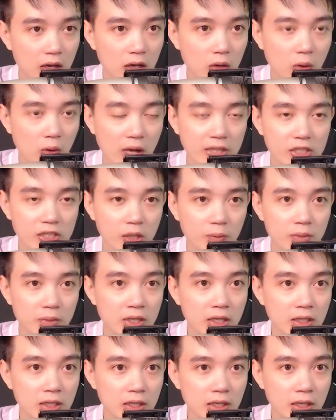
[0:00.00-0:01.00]
Quan trọng
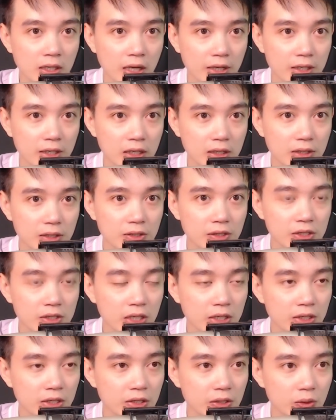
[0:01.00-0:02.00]
nhất chính là vết thương
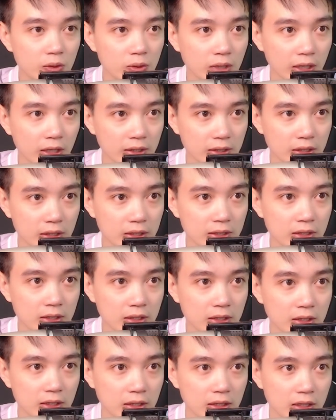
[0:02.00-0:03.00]
trên người của thằng Tư.
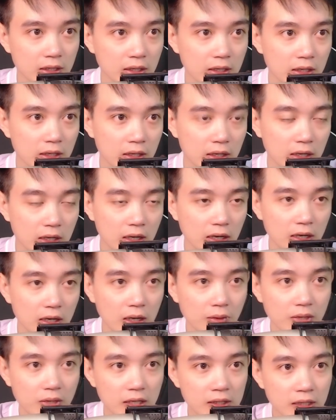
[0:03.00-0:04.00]

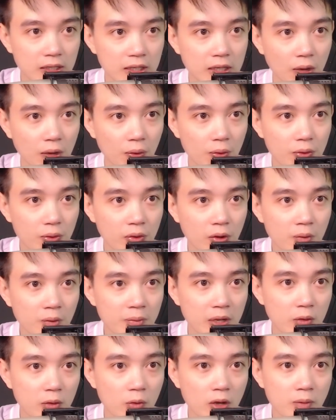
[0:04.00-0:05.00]
Lão nhìn thấy đầu của nó
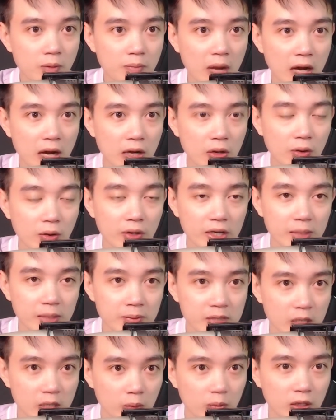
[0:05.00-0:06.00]
bị quấn băng còn nghiêm
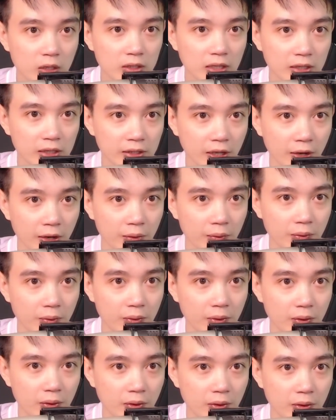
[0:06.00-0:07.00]
trọng hơn thằng Thẹo.
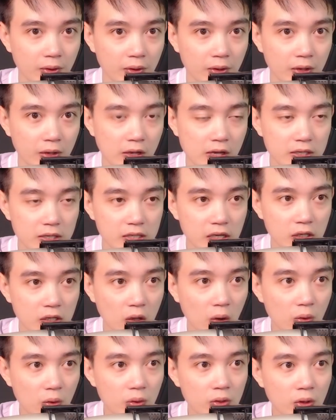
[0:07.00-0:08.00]
Trên
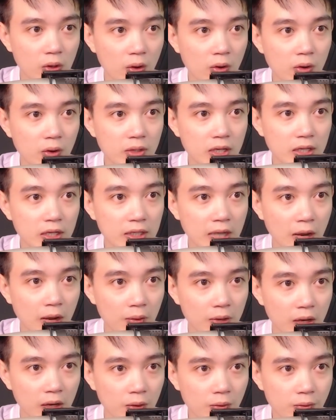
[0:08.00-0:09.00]
cổ của nó có vết cào
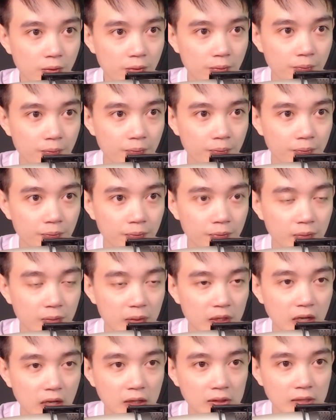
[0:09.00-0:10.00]
cấu,
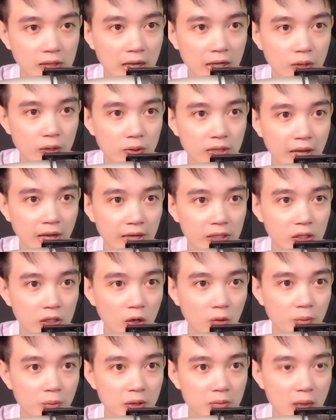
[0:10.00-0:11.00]
chân tay có vài
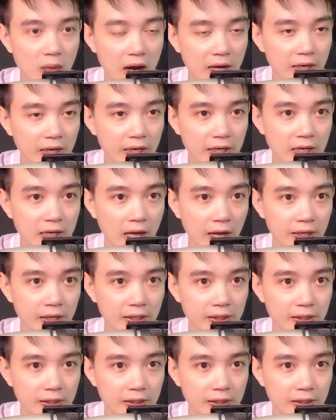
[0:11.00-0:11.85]
chỗ bị băng kỹ lại.